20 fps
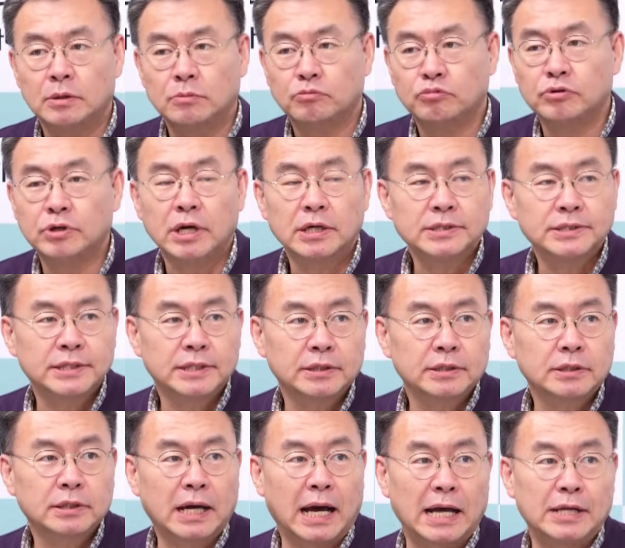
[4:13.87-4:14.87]

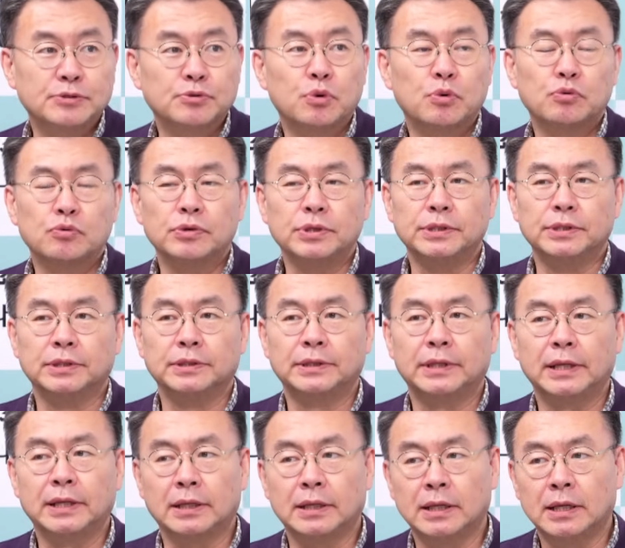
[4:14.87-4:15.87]
부양책을 가져오고
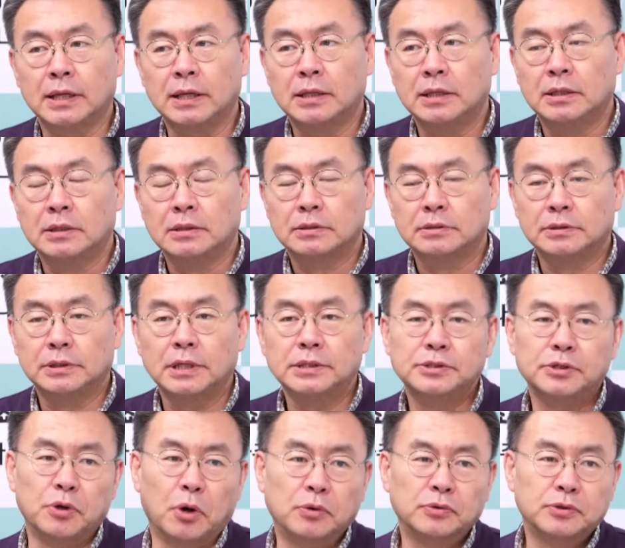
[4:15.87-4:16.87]
있는데 그게 이제
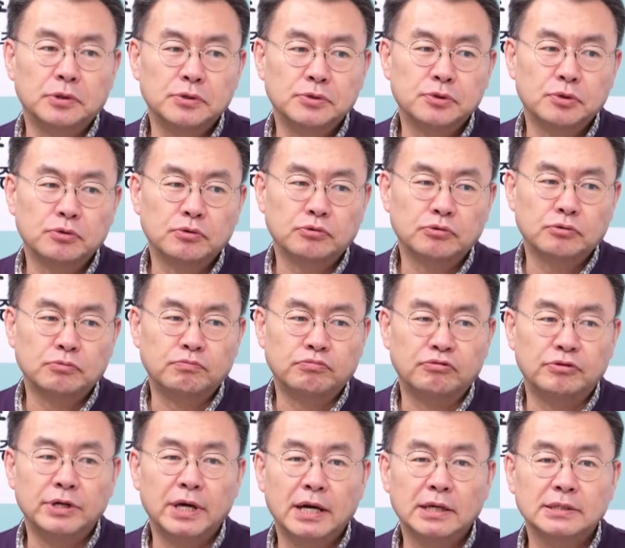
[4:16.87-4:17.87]
역설적으로
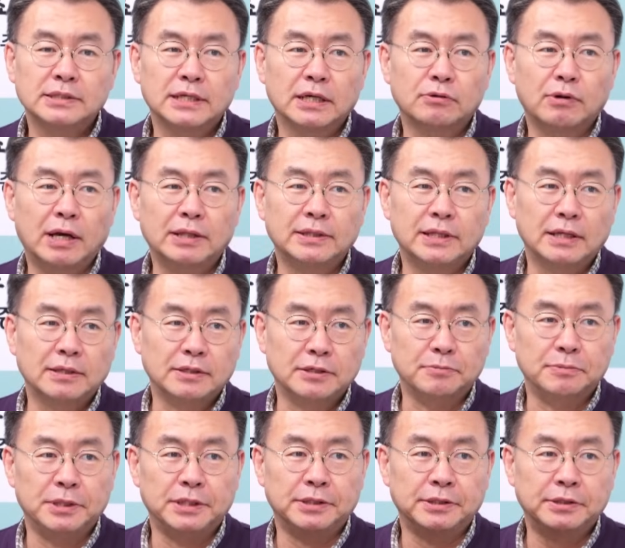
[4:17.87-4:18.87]
부양을 자꾸 한다는
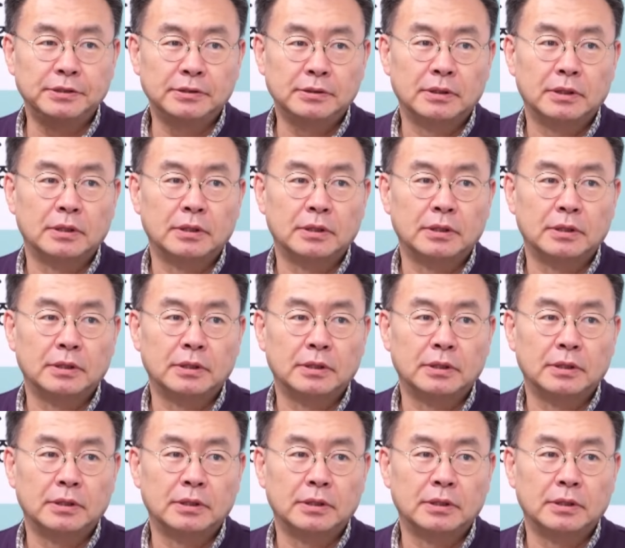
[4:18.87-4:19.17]
의미는